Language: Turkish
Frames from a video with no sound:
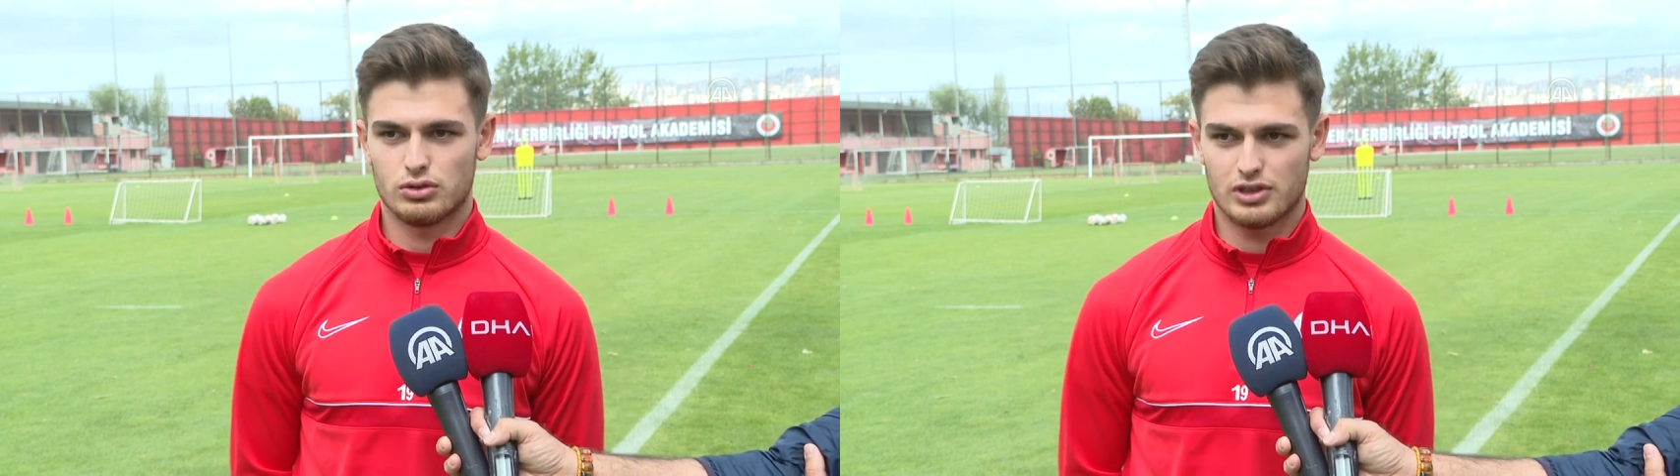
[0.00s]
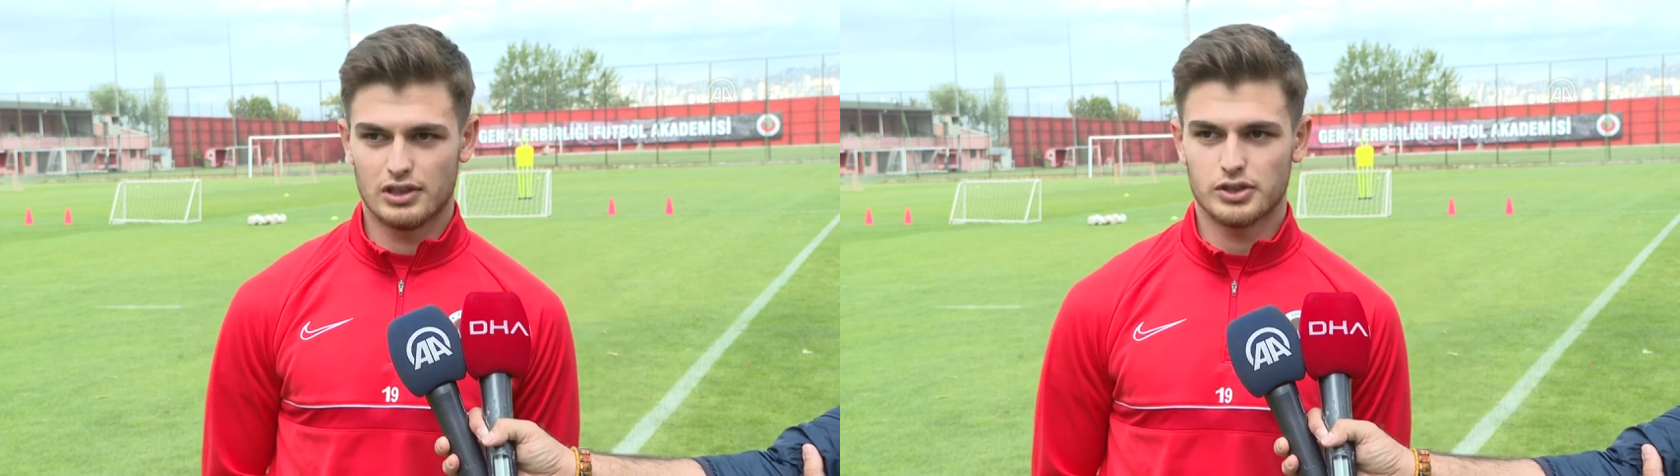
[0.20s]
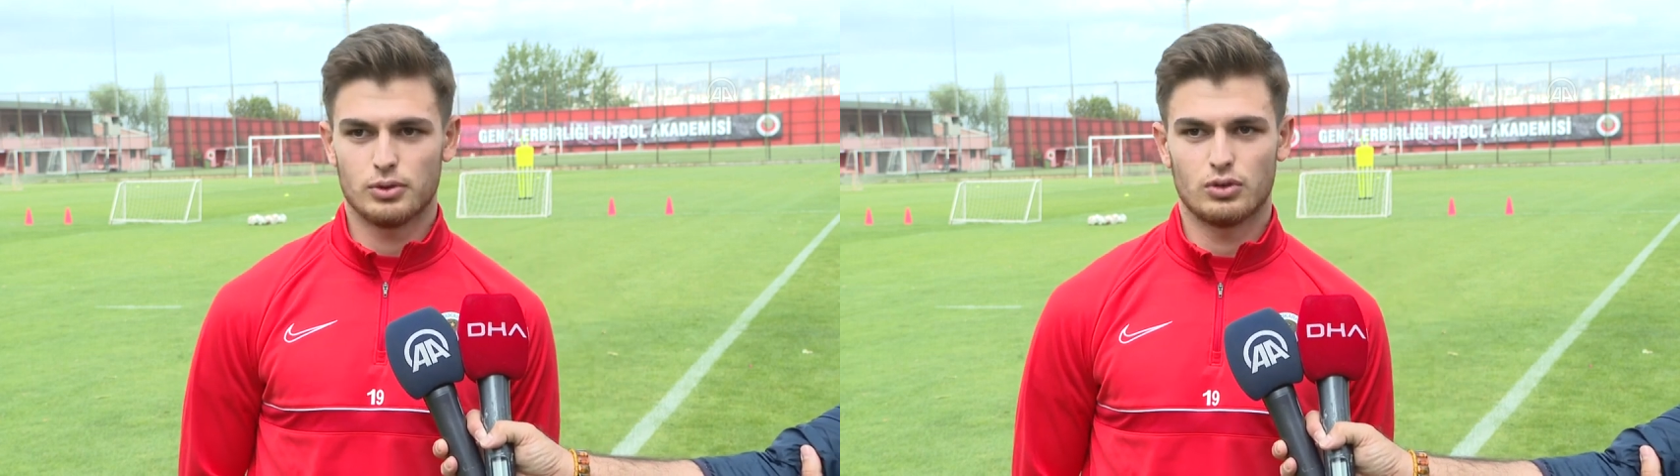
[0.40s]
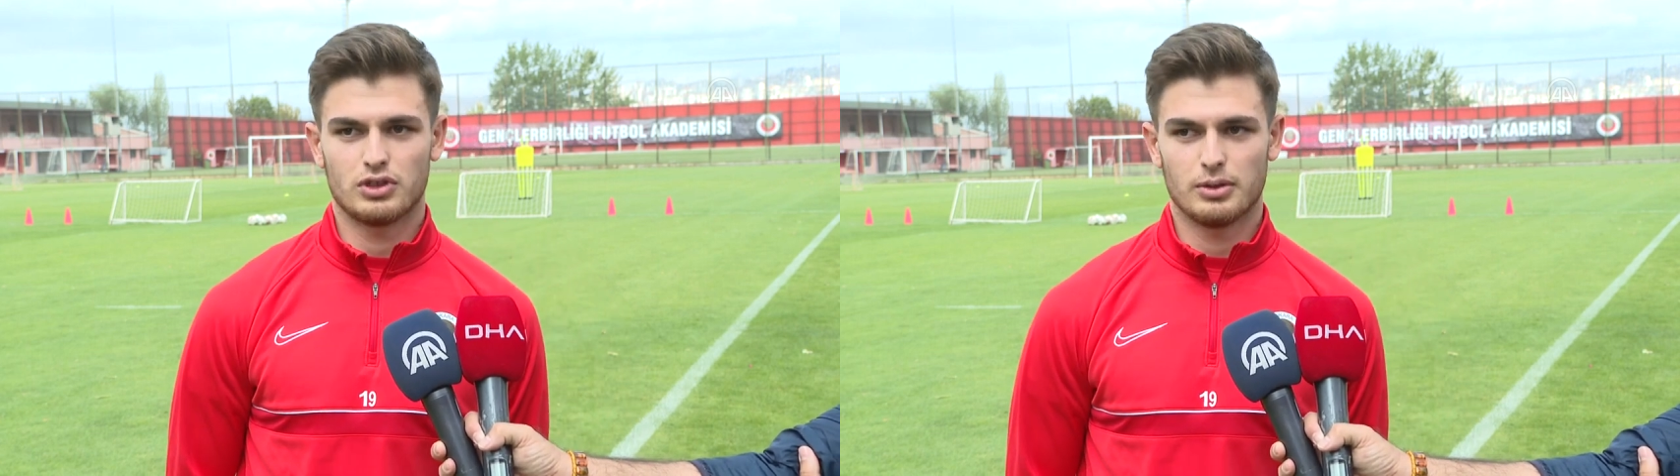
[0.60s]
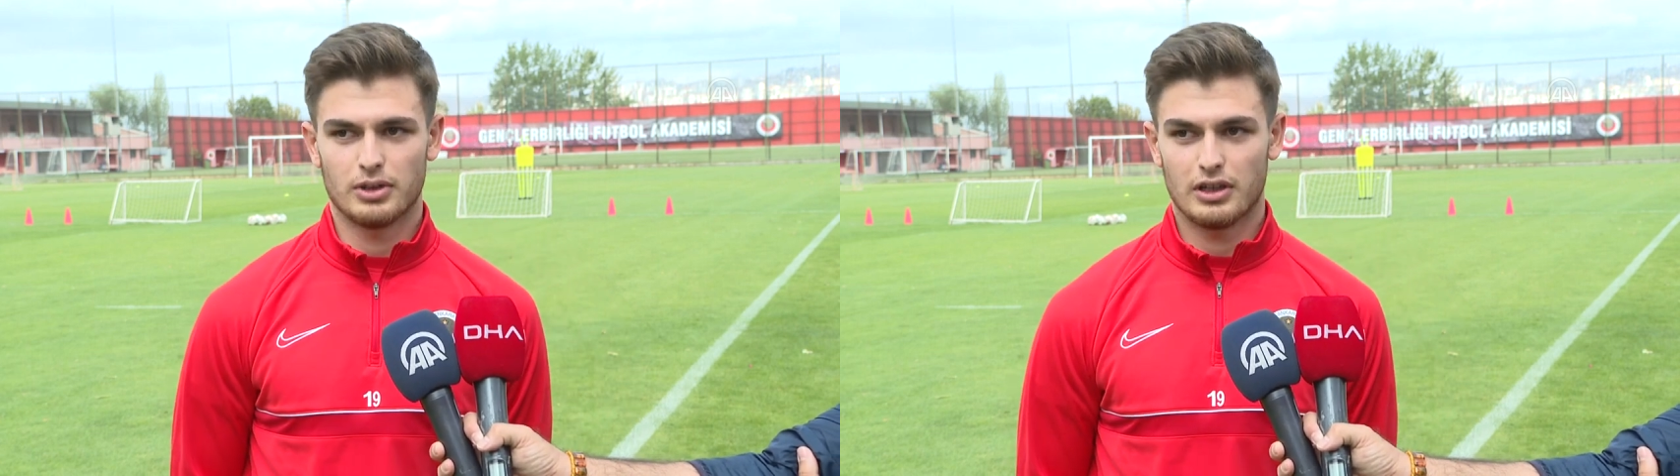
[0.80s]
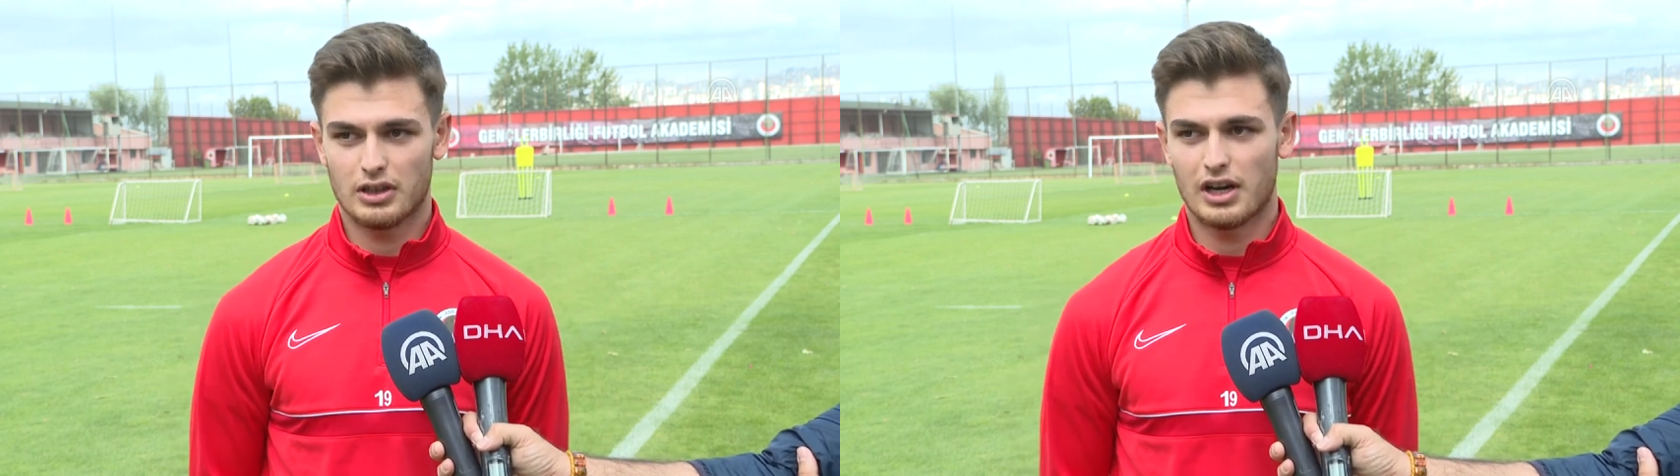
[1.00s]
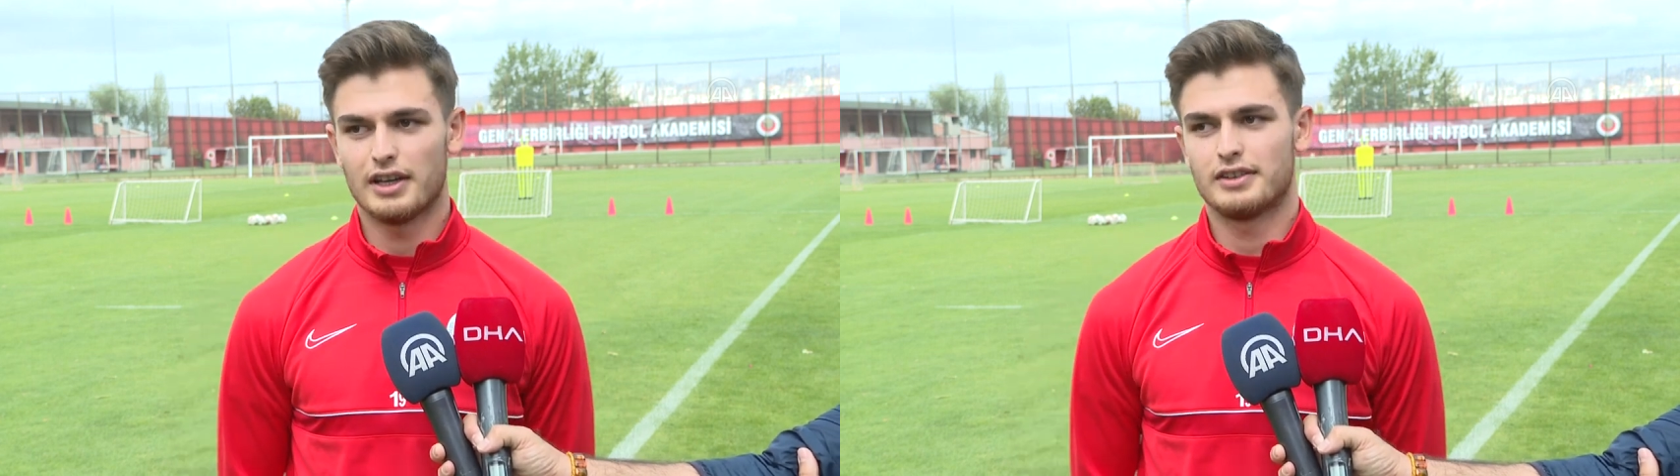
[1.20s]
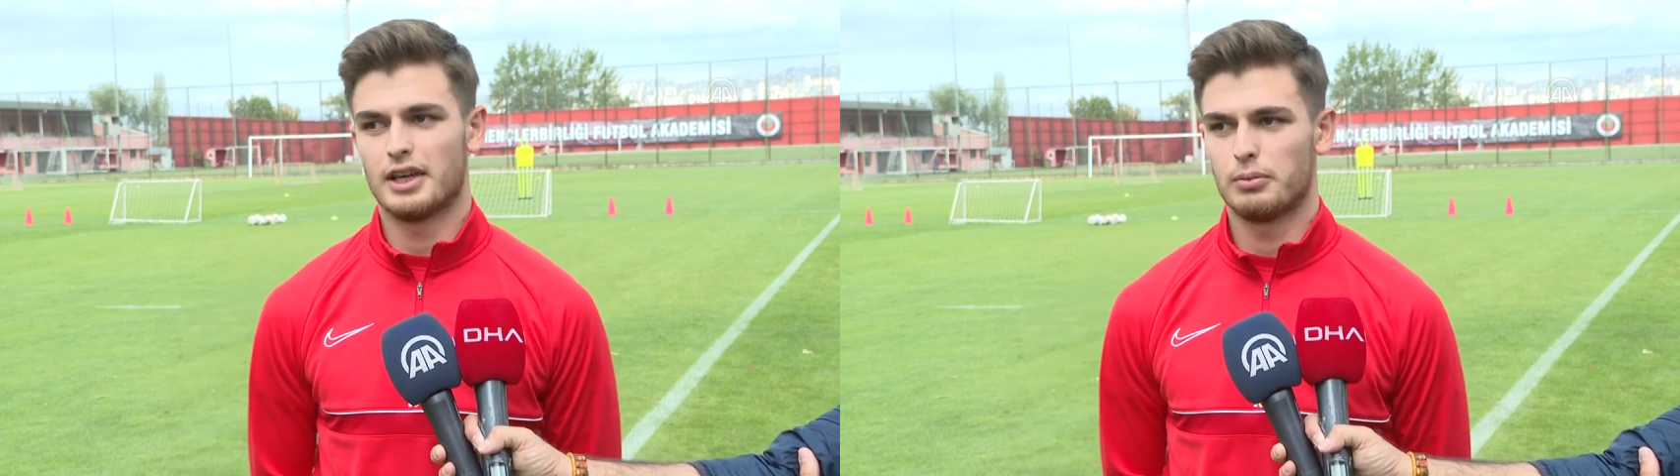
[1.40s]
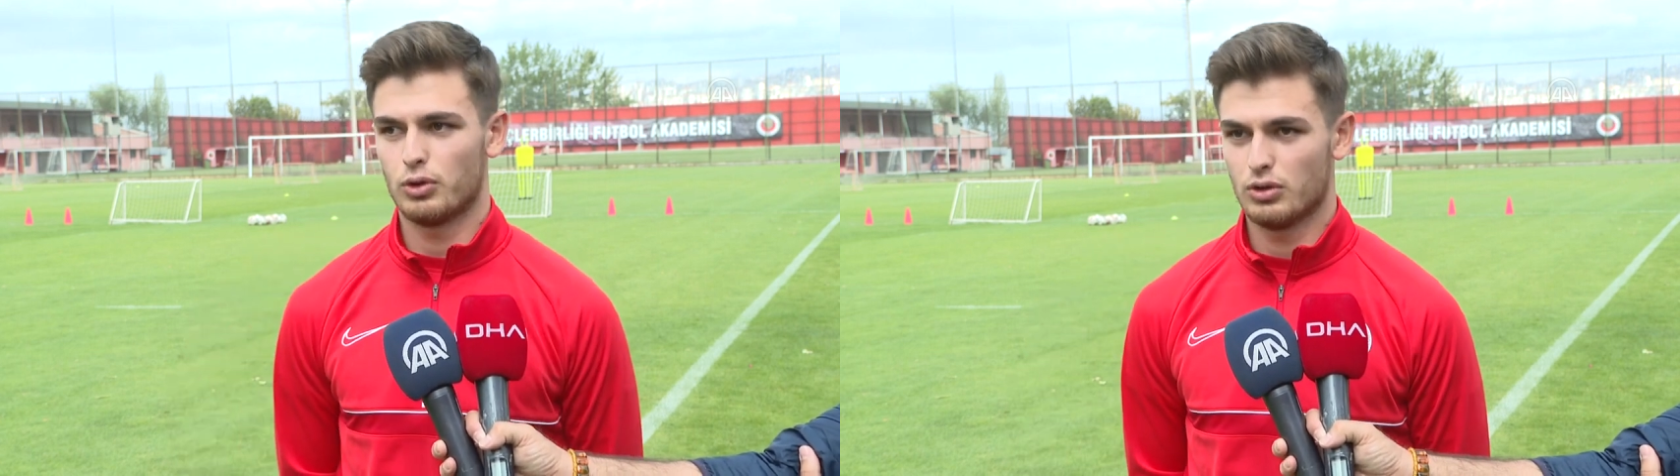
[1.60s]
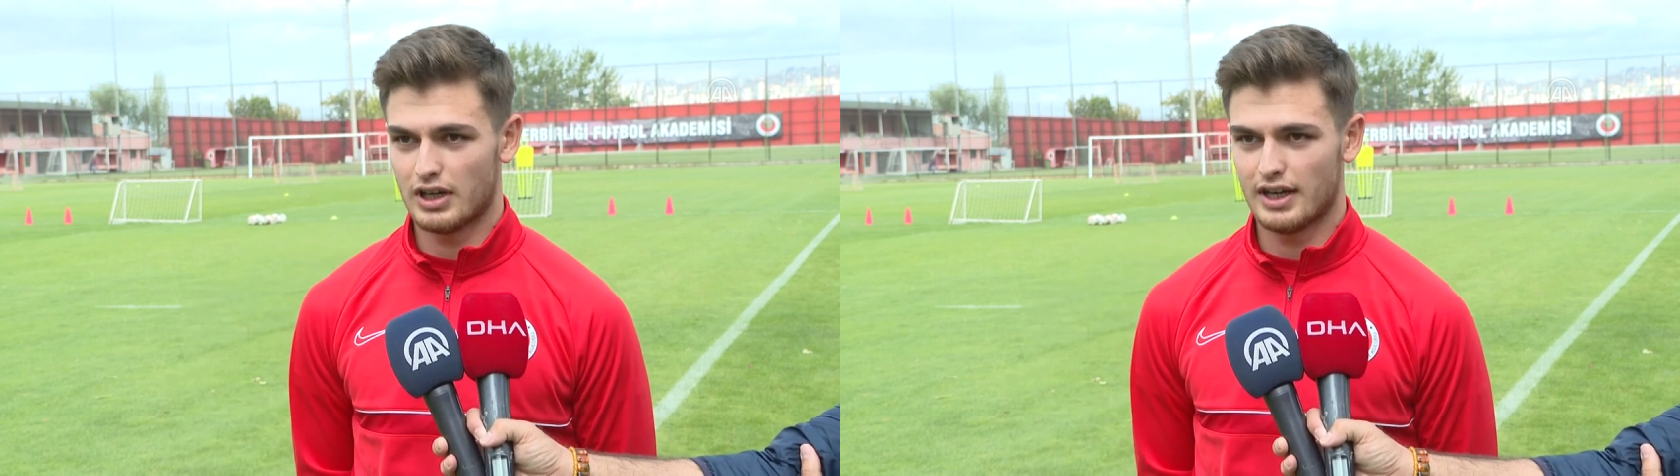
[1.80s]
Çalışma ortamı gayet
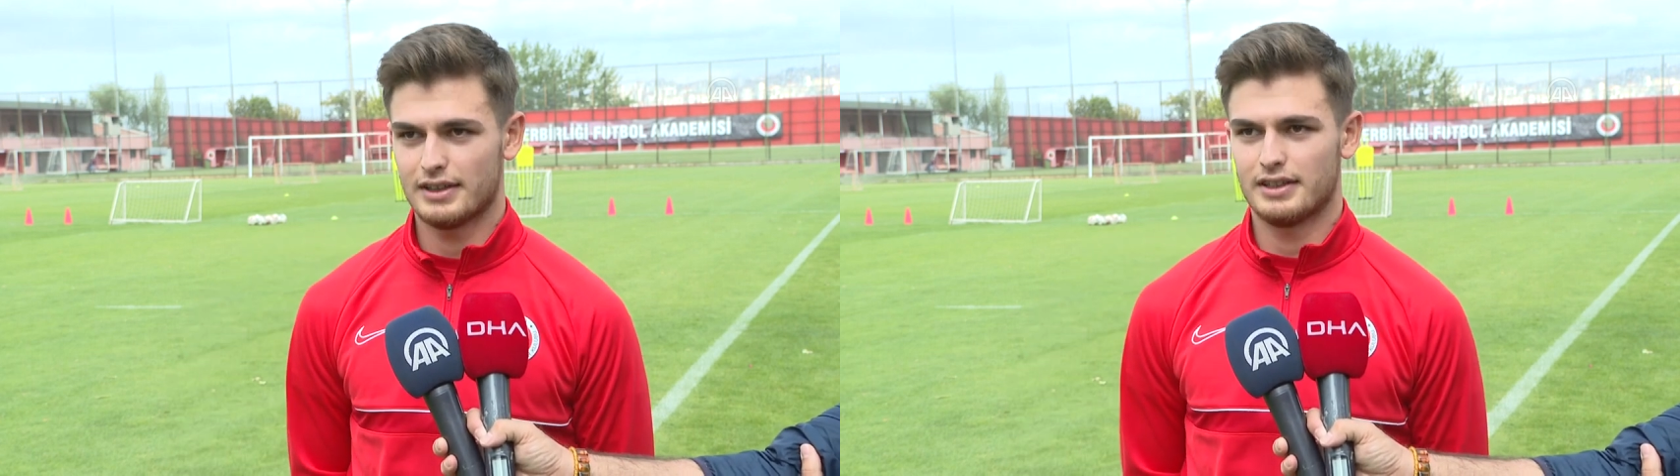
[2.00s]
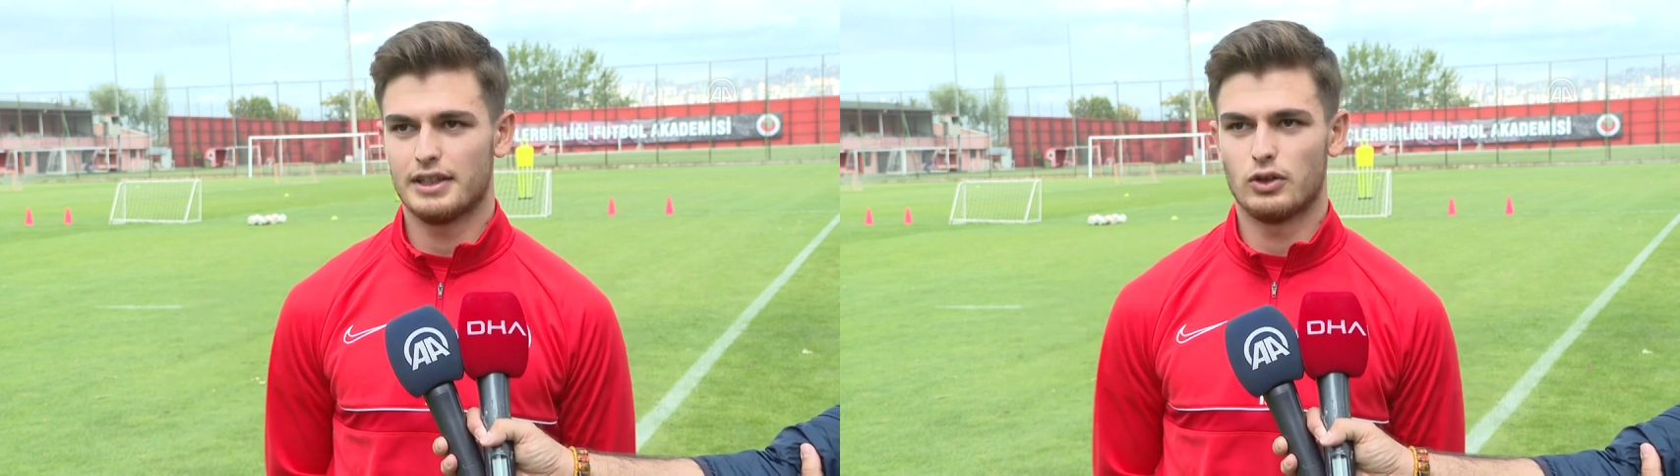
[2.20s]
tempolu, gayet iyi,